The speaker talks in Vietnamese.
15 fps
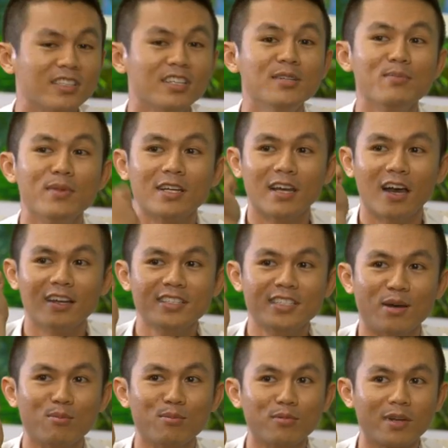thứ mà ở
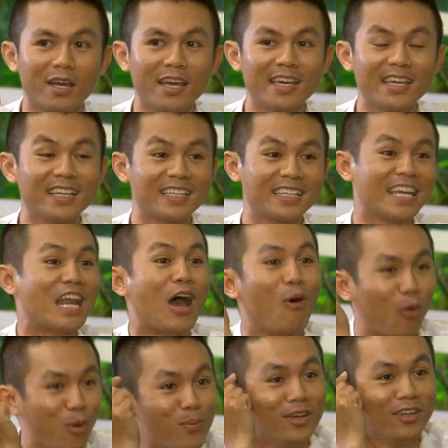trong cái cái đầu
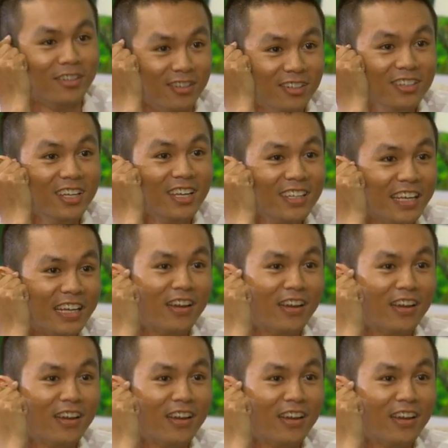của mình nữa thì